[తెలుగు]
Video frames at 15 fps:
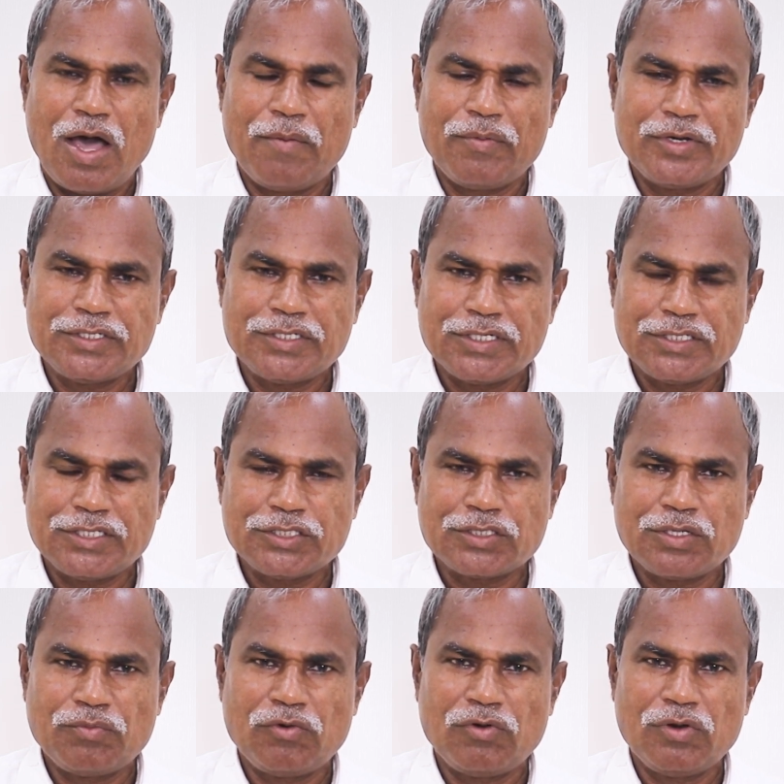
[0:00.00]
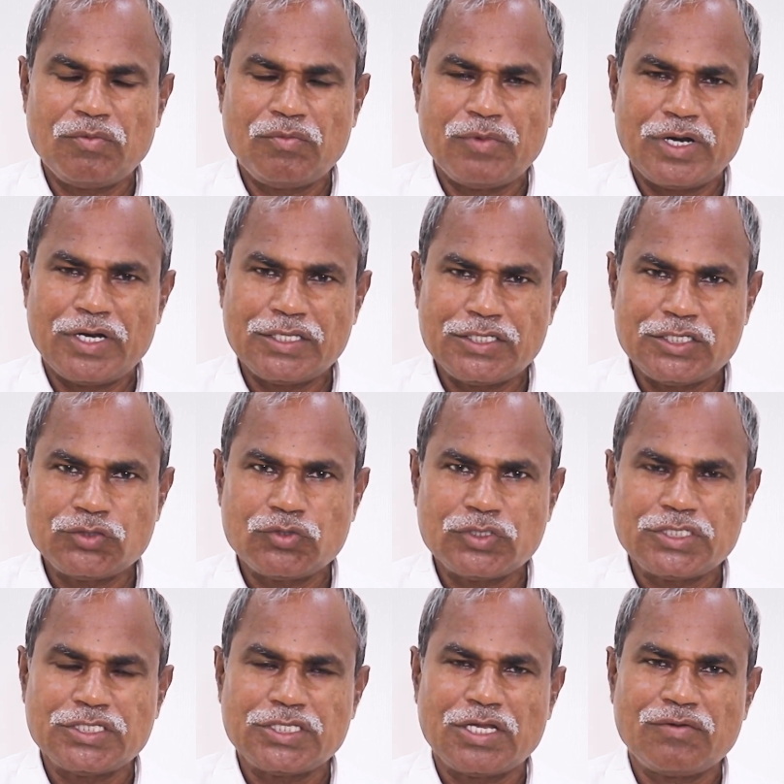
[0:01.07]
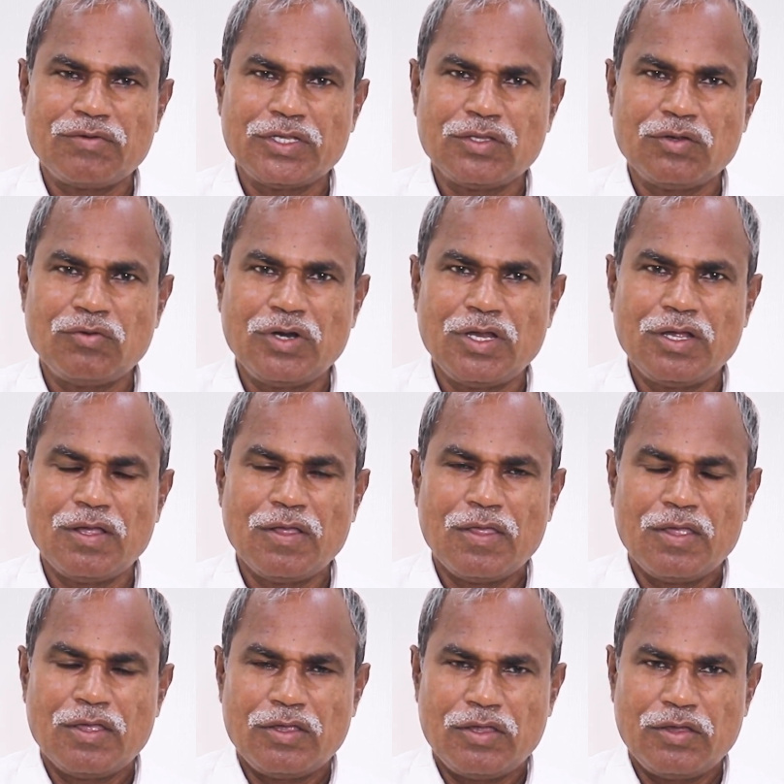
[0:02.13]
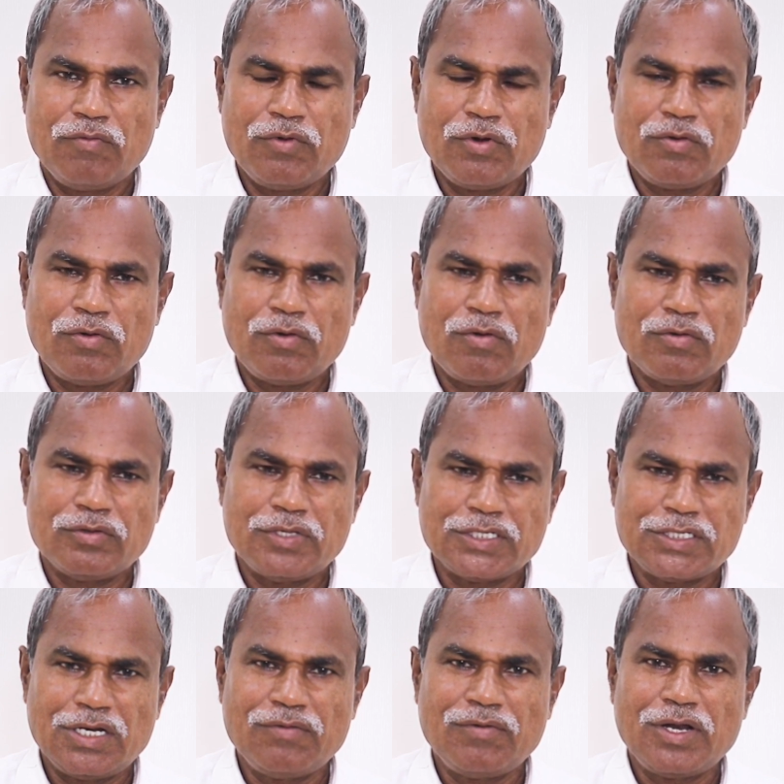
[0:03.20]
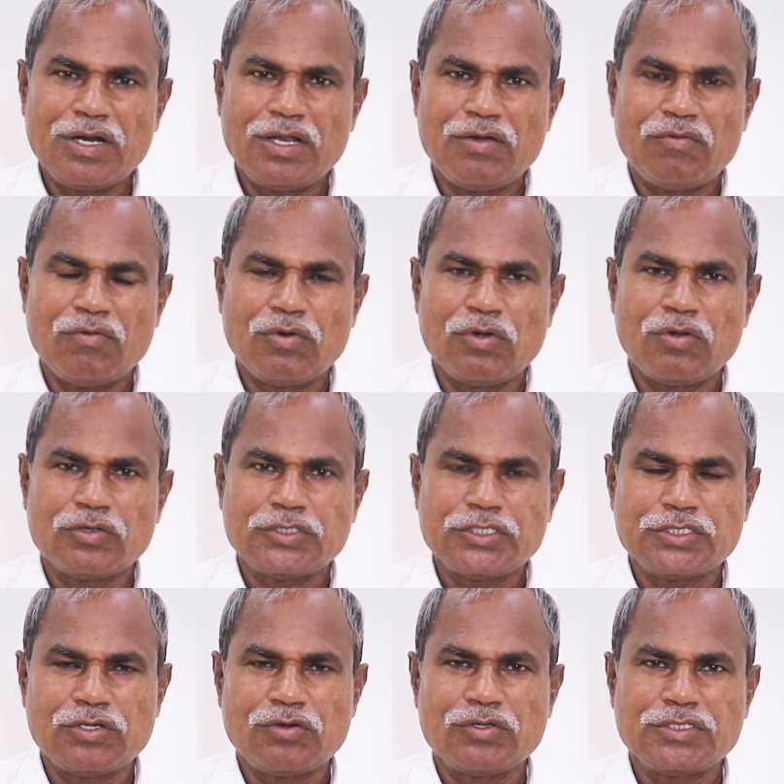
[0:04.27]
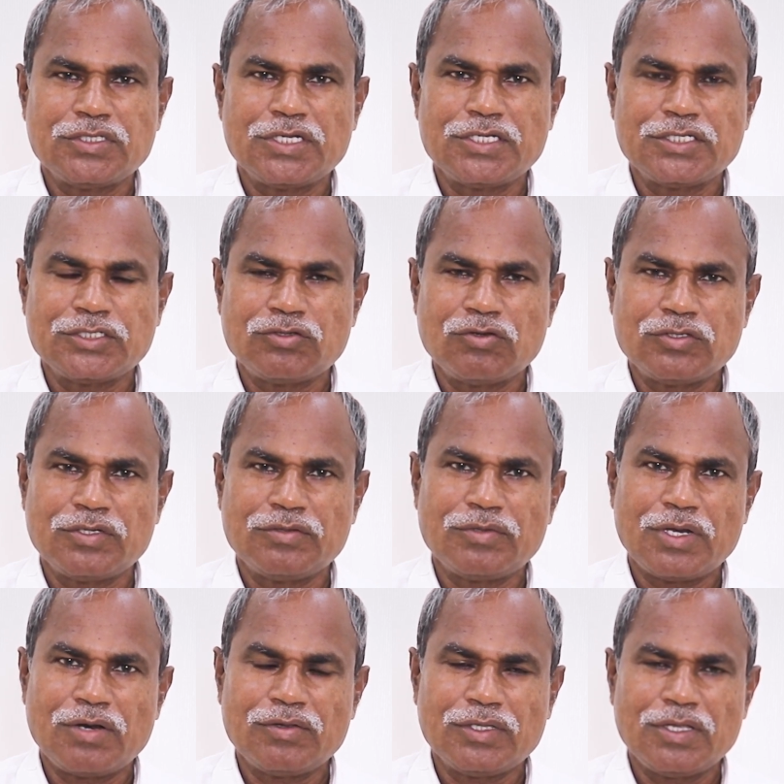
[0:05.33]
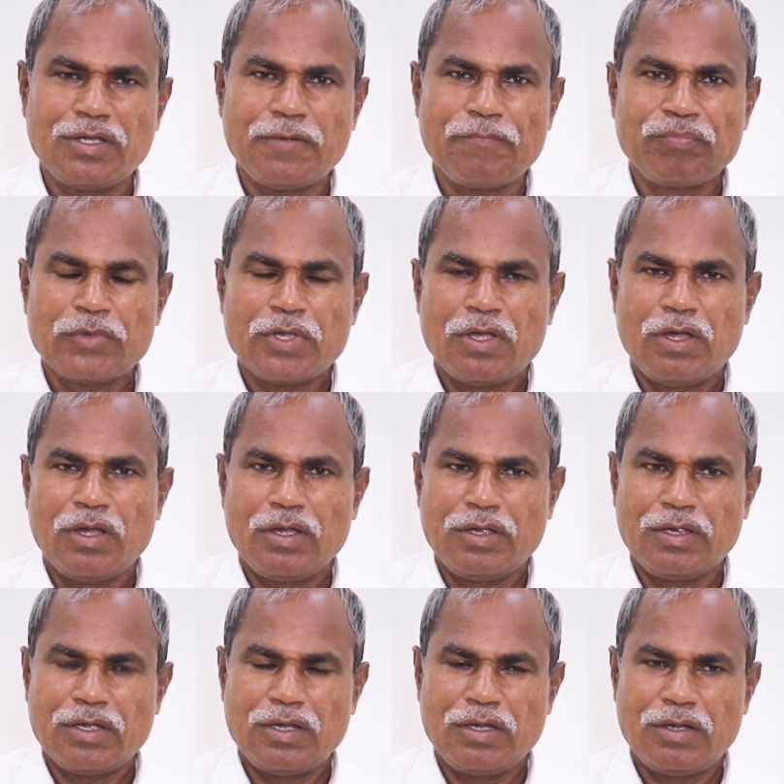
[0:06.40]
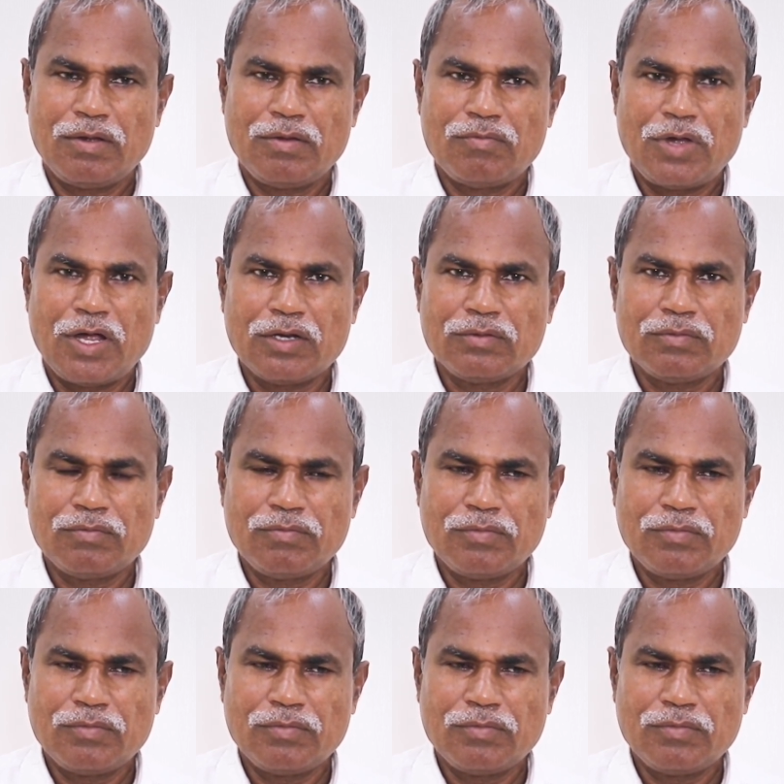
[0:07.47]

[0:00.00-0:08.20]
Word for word: ఆపరేషన్ తీసుకుపోవడం మళ్ళీ తీసుకొచ్చిన తర్వాత కూడా ఎవరు దశల వారుగా ఒక సిస్టర్ వచ్చిందంటే సిస్టర్ వచ్చిన తర్వాత ఇంకా మారు